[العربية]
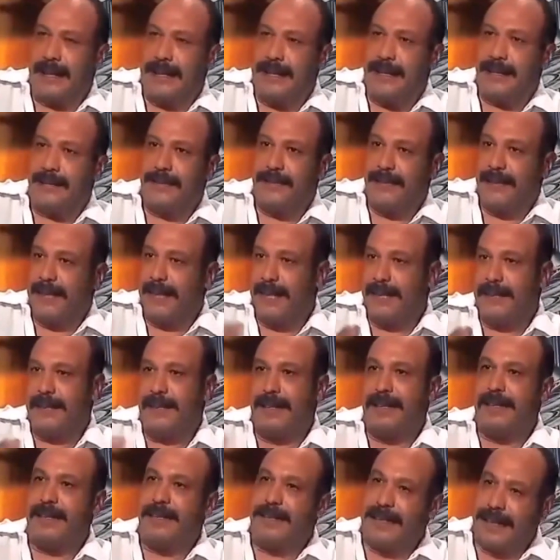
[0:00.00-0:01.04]
خليك فيا
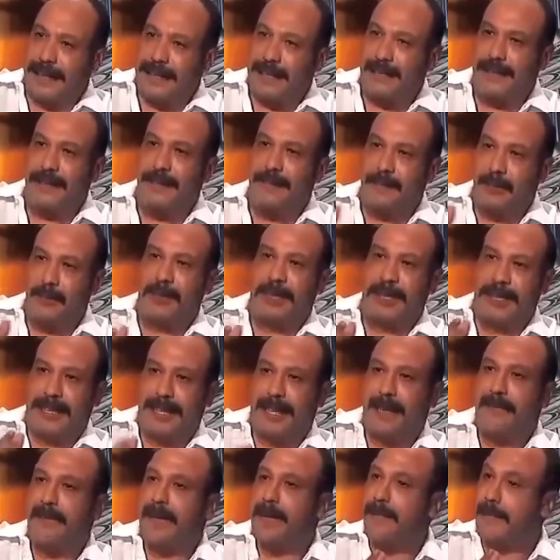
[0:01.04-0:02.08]
انا اني انا
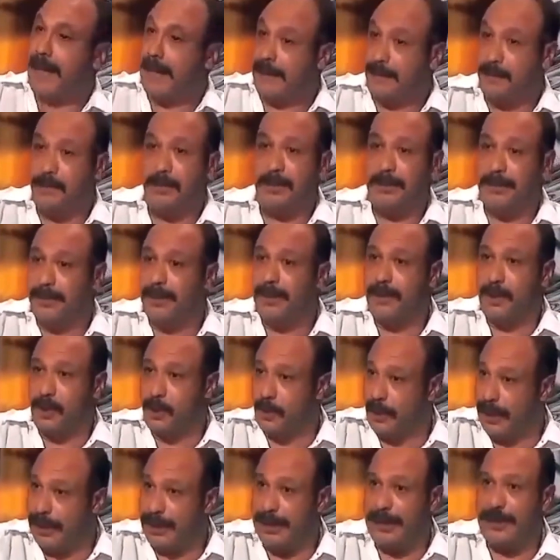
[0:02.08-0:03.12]
ممكن ابقى محدود
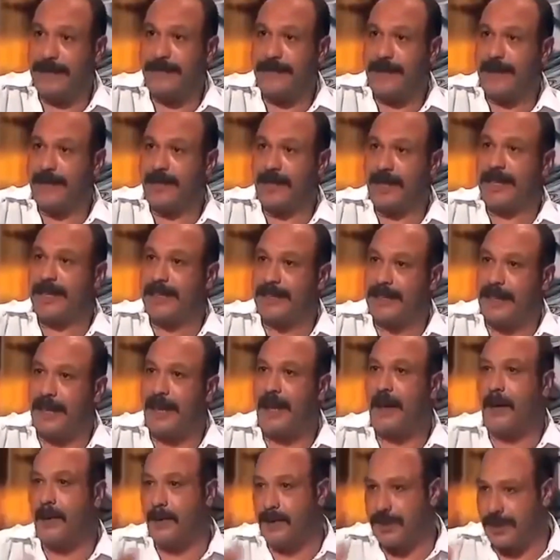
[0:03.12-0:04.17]
شويه فعشان كده
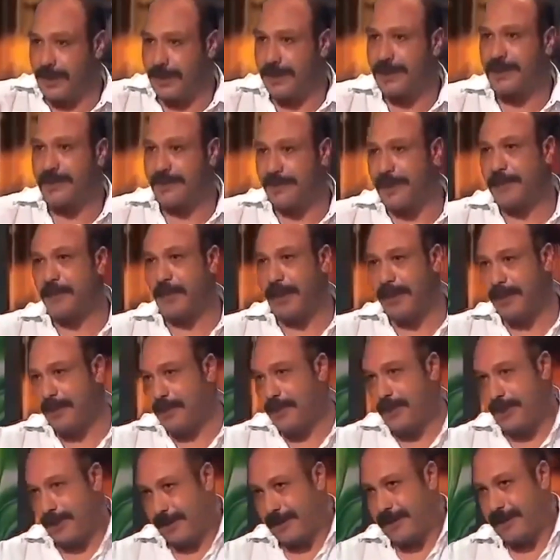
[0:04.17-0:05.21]
حصرت في ادوار
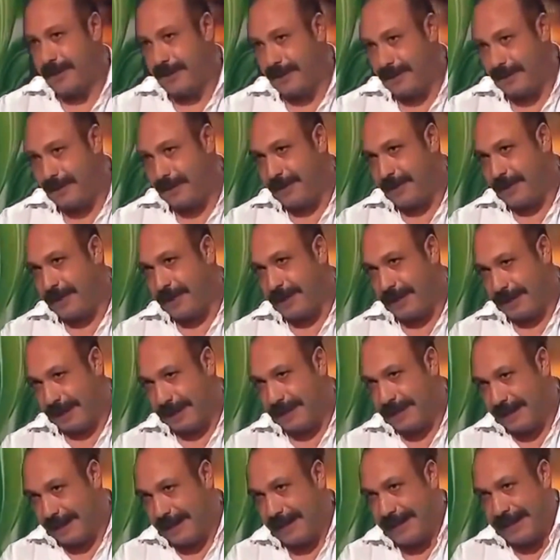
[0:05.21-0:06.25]
الشرع اه
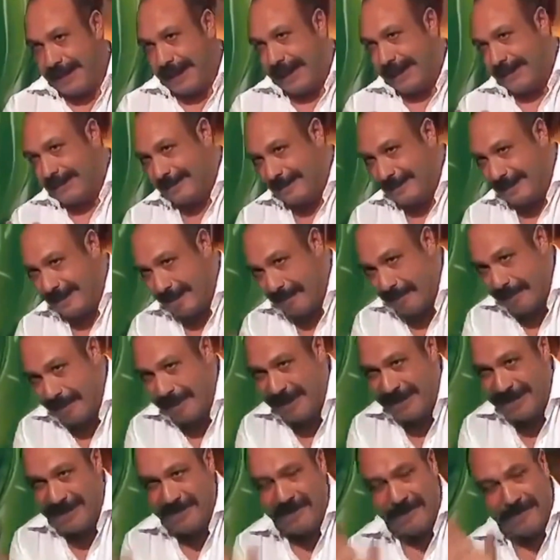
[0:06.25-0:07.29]
يعني خليك عندي انما
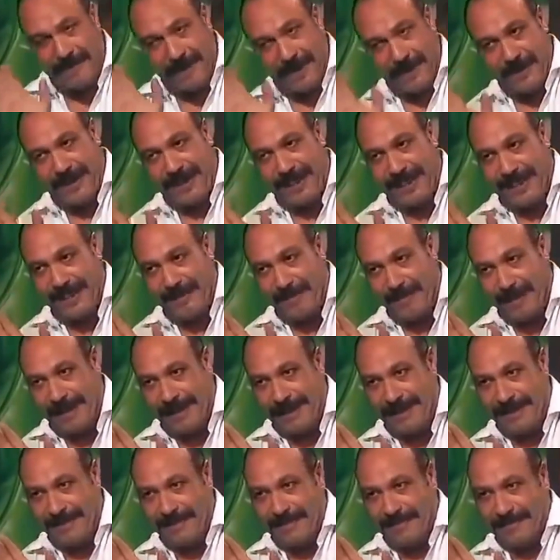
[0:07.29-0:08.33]
الناس دي ما ينفعش نتكلم
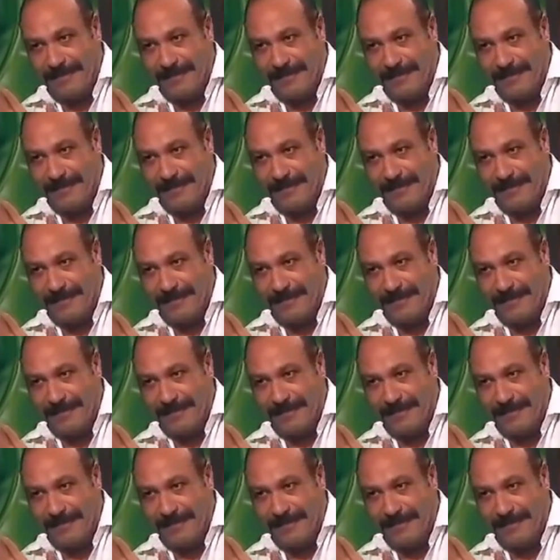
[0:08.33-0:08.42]
عليها